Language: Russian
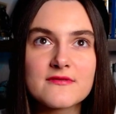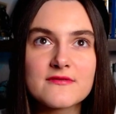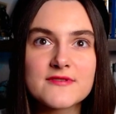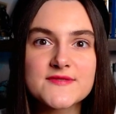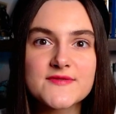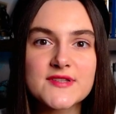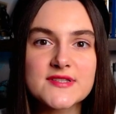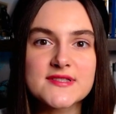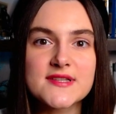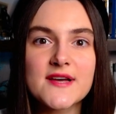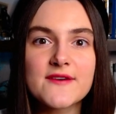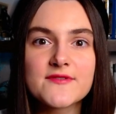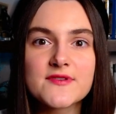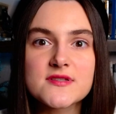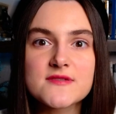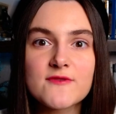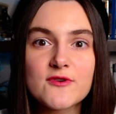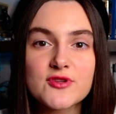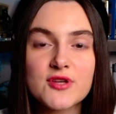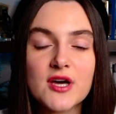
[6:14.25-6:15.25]
Святослава
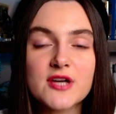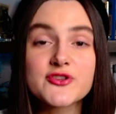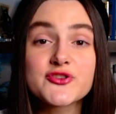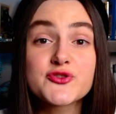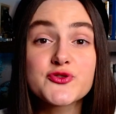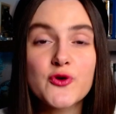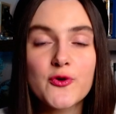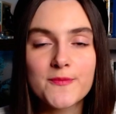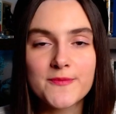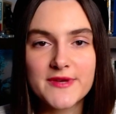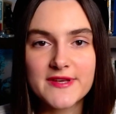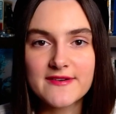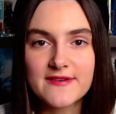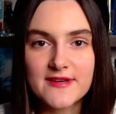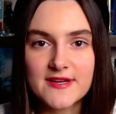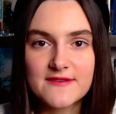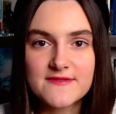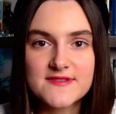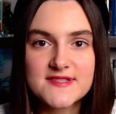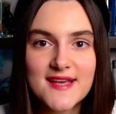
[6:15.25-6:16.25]
называют отцом
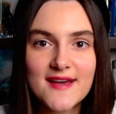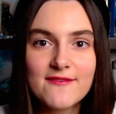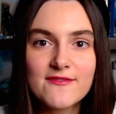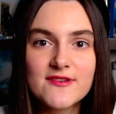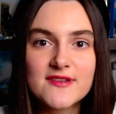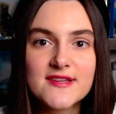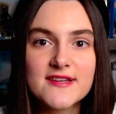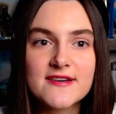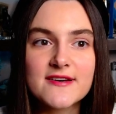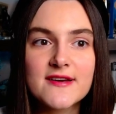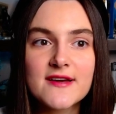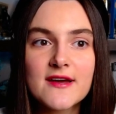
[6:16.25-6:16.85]
Игоря Всевлада,